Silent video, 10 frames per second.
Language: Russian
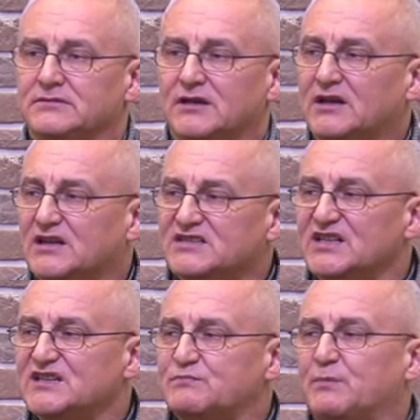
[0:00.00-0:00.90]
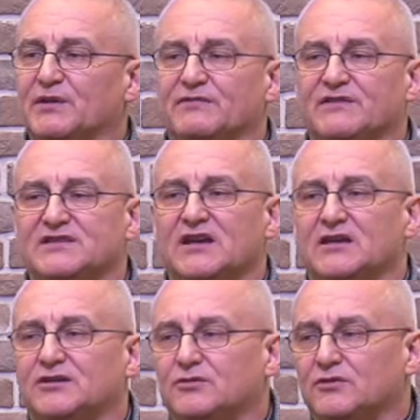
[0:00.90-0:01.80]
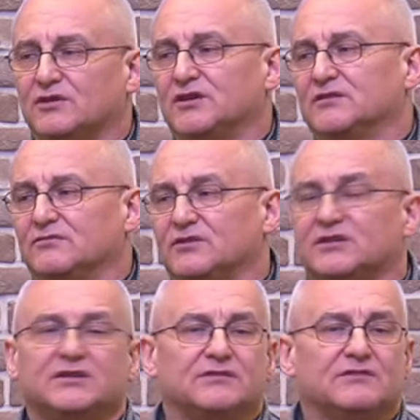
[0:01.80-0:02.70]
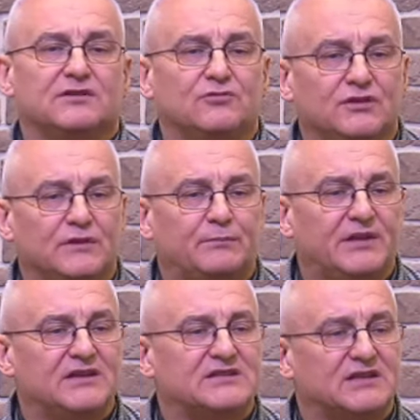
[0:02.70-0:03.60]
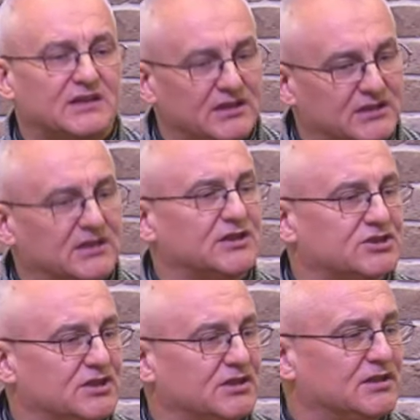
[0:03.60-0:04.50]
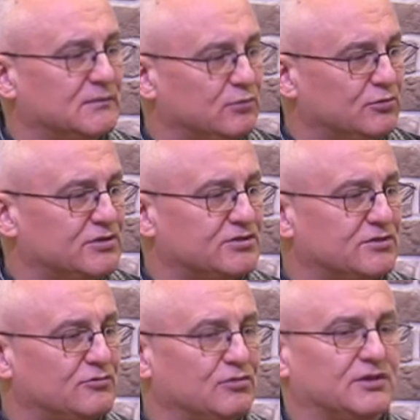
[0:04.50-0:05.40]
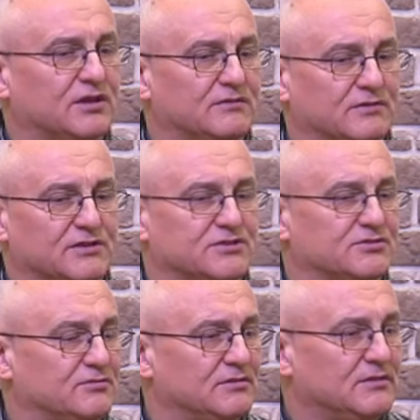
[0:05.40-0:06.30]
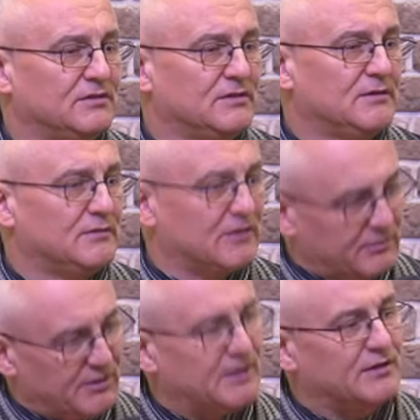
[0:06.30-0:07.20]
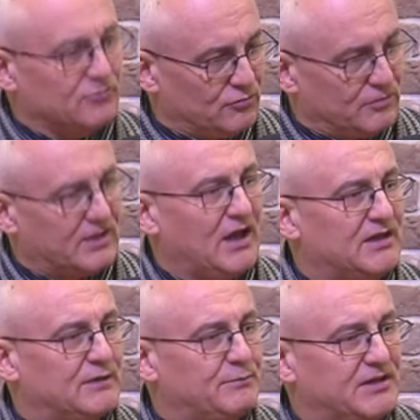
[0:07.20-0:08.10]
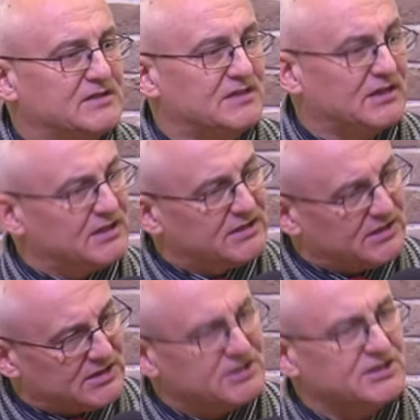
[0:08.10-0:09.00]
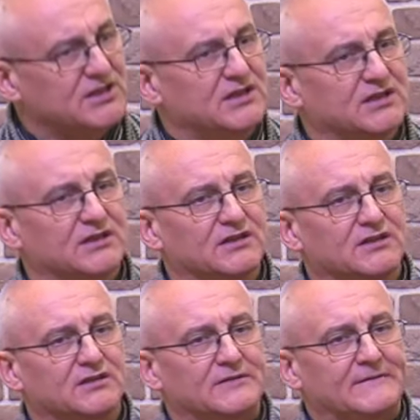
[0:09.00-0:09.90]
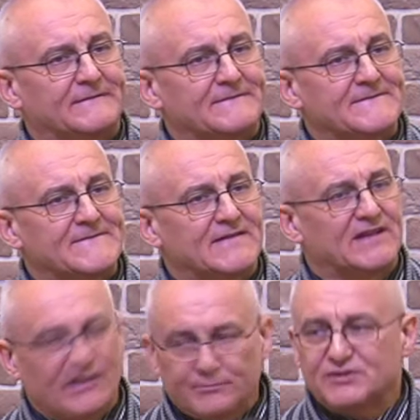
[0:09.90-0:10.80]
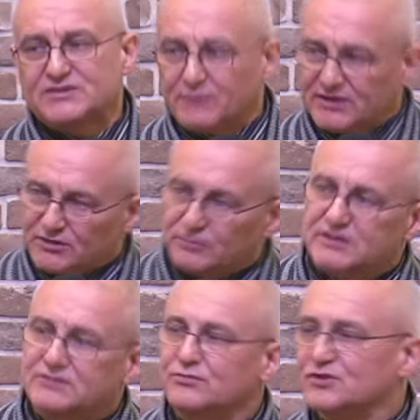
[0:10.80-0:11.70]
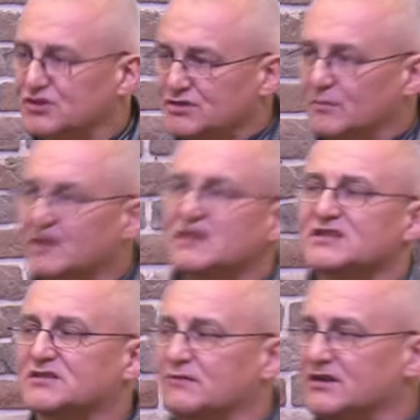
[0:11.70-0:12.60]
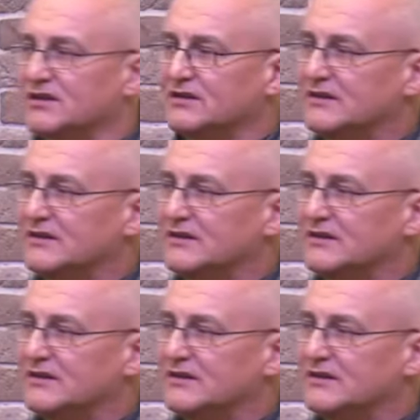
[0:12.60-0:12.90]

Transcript: Как хотелось бы, подводя итоги вот этого года, принять какие-то решения на будущий год. Как вы насчет? Реме... Ну, реально принять какие-то решения. Я вот смотрю на свою жизнь, у меня есть свои